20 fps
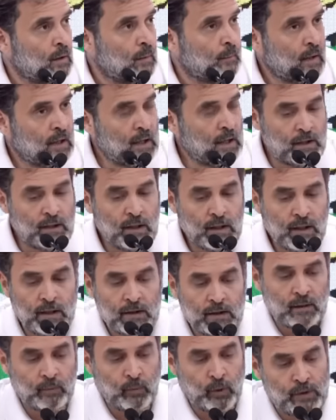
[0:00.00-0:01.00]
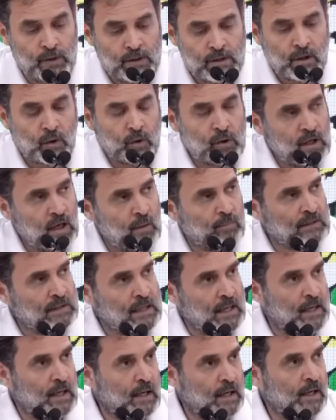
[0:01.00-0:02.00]
मगर नरेंद्र मोदी जी को यह
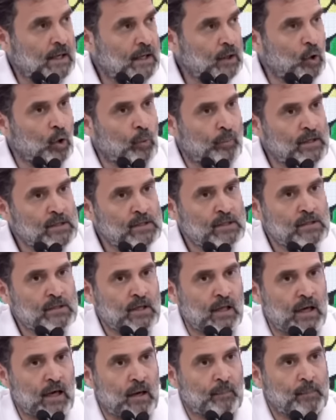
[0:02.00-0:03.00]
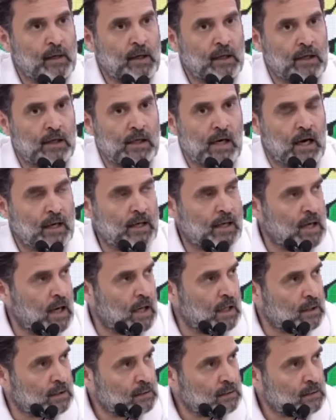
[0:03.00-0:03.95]
बताना है कि ओबीसी के लिए आपने किया क्या